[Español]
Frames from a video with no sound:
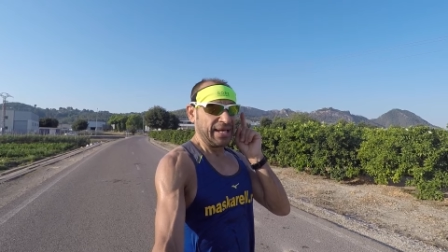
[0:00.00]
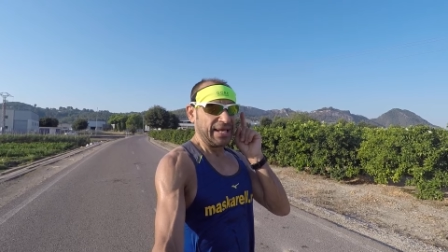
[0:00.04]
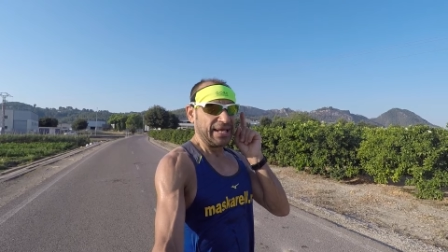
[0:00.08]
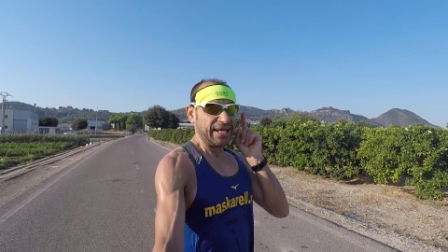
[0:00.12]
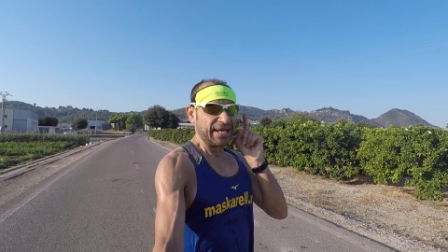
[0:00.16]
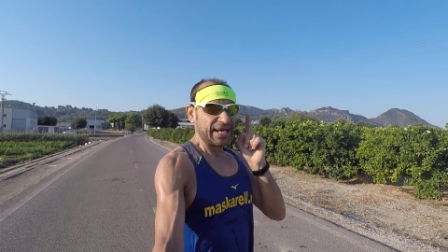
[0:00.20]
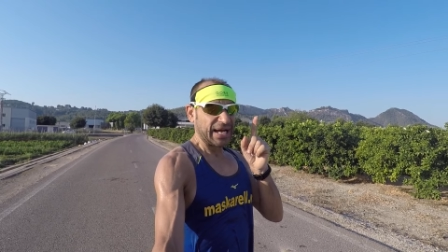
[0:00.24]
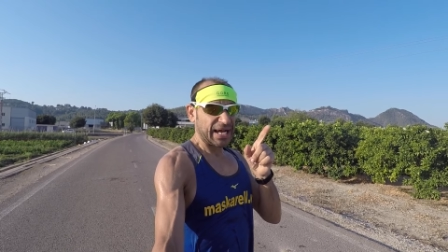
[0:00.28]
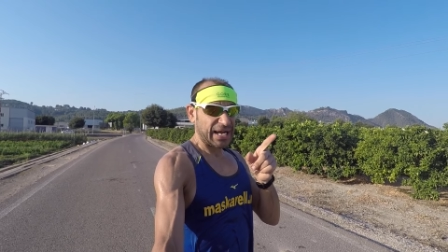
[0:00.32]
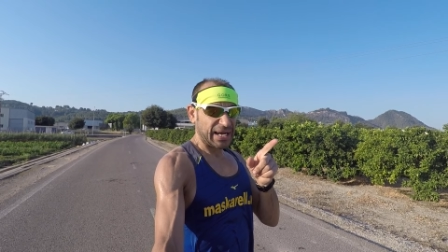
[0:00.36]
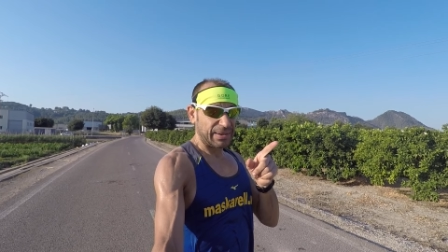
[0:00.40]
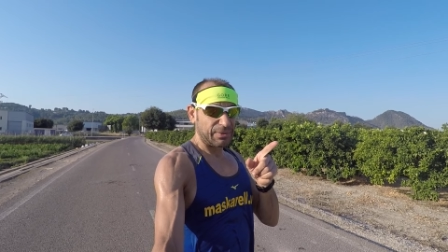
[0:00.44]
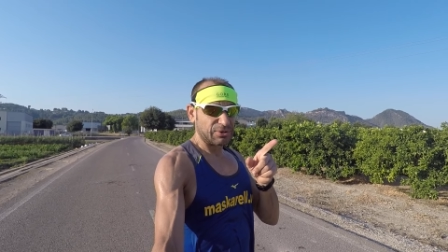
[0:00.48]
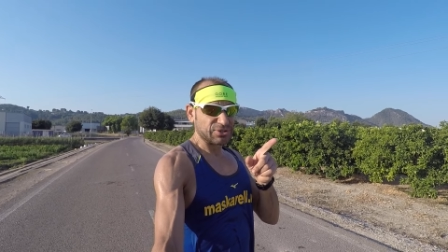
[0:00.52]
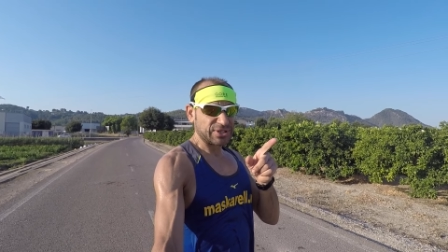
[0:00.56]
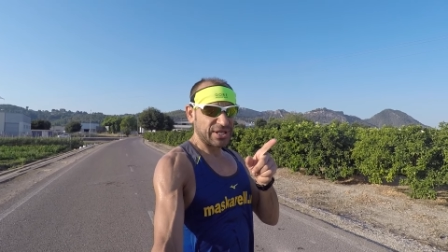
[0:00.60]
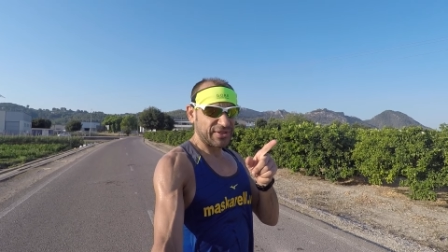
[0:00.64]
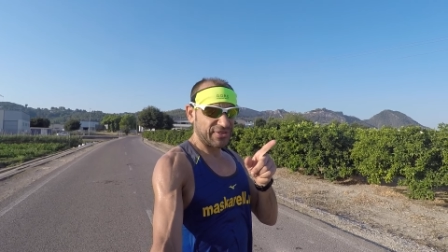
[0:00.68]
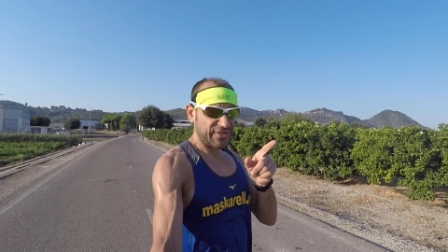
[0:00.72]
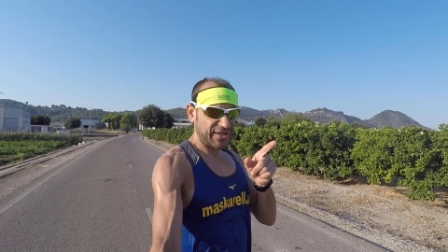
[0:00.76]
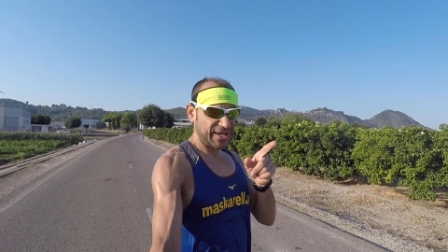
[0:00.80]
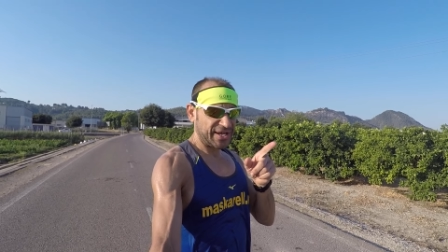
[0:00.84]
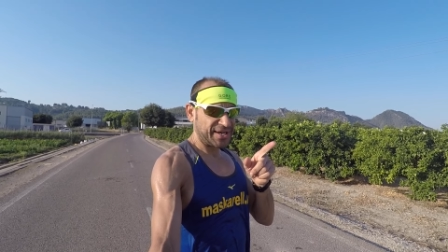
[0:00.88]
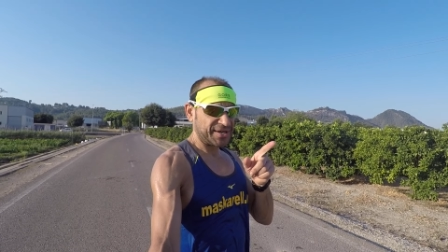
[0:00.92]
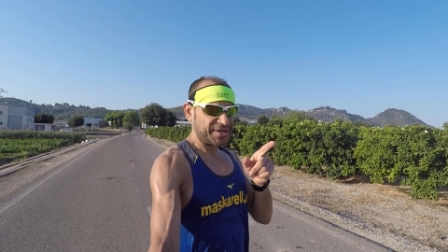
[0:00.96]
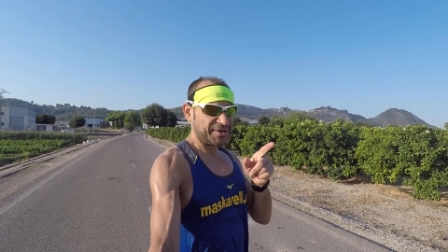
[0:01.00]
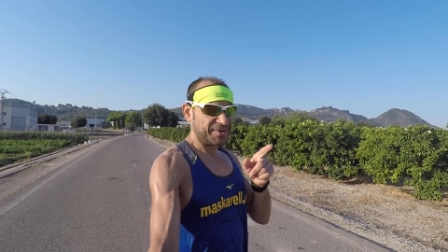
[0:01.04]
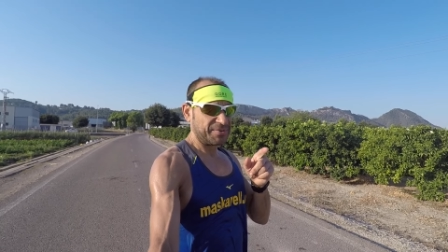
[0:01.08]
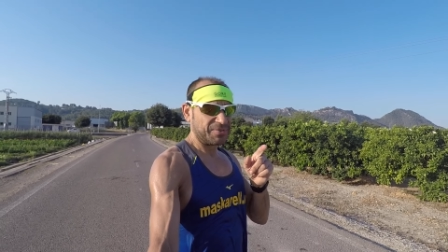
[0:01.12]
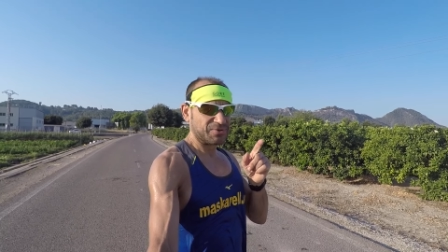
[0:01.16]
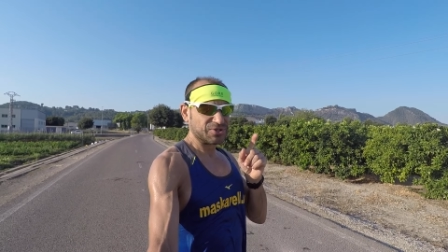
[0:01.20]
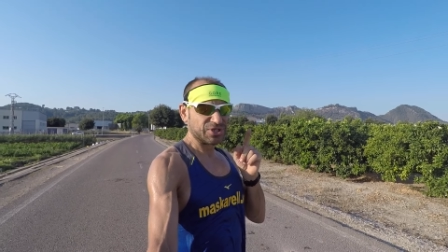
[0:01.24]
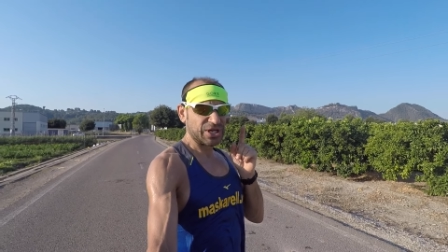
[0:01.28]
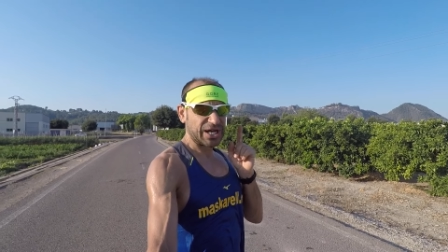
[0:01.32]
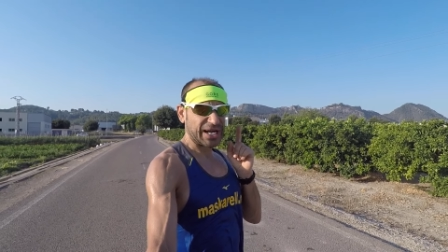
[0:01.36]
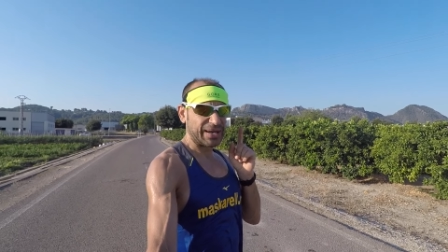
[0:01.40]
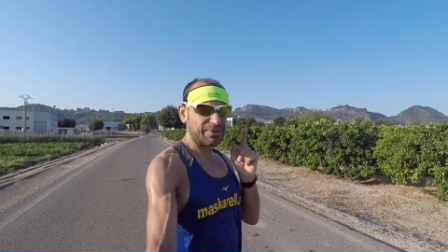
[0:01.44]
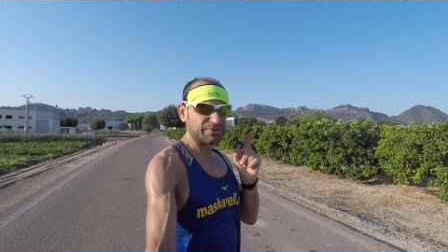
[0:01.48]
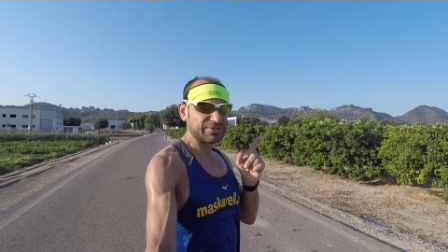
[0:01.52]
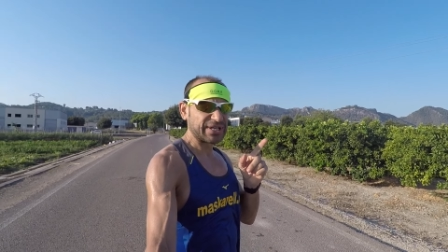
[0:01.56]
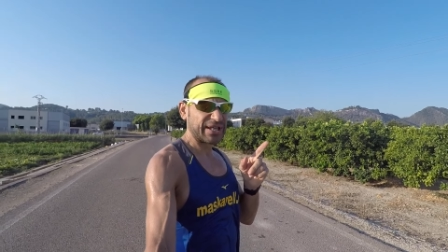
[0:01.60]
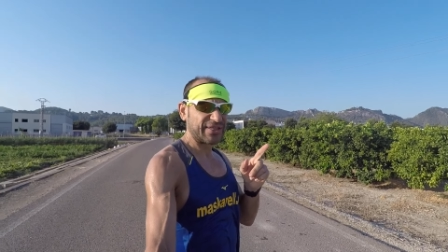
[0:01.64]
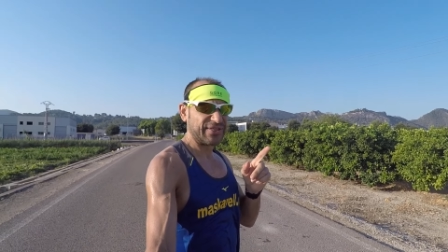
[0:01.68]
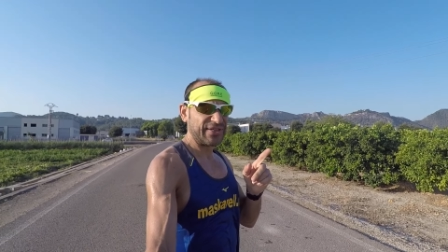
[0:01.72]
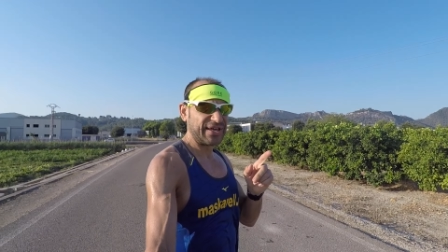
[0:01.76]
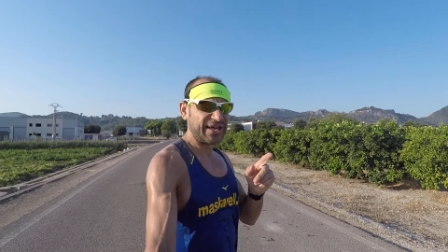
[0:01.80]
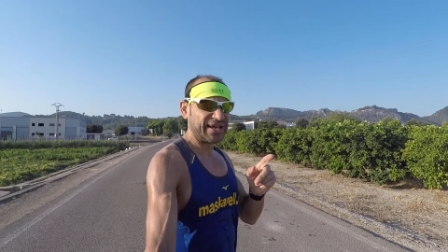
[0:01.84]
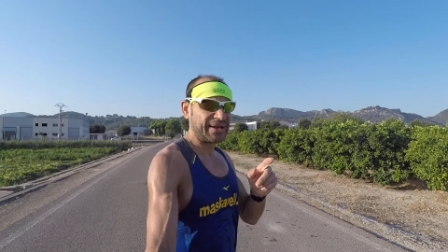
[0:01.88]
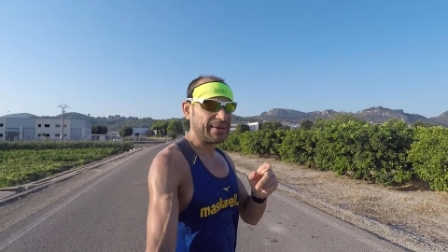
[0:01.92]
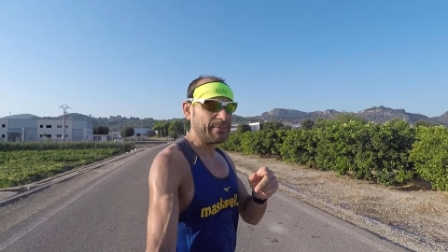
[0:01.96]
¿Y qué acabamos de hacer? nos pues acabamos de
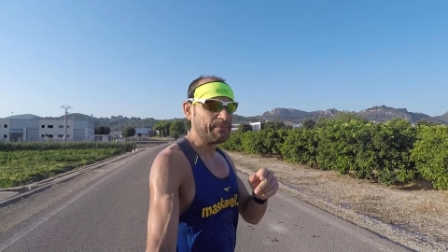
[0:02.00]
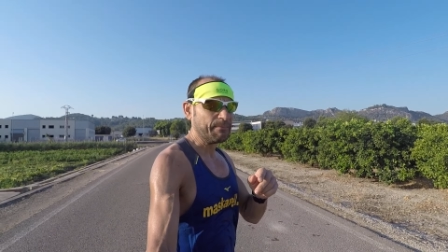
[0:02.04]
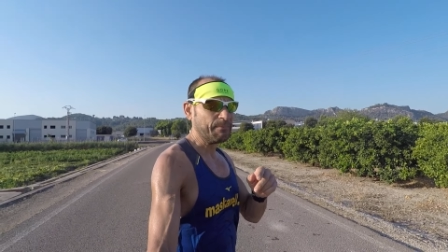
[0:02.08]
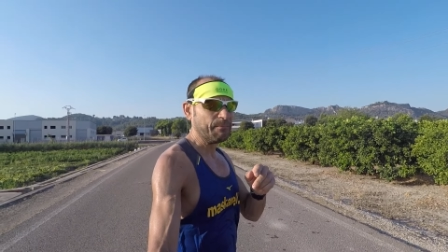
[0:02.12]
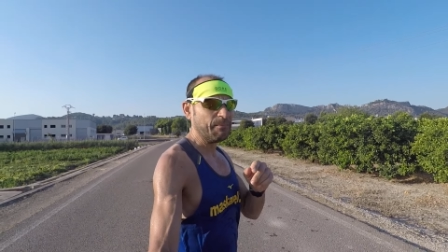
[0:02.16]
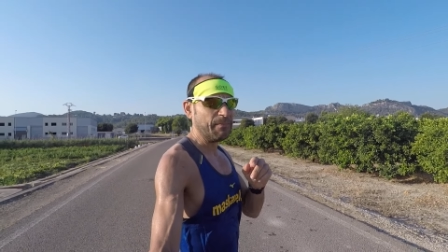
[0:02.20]
hacer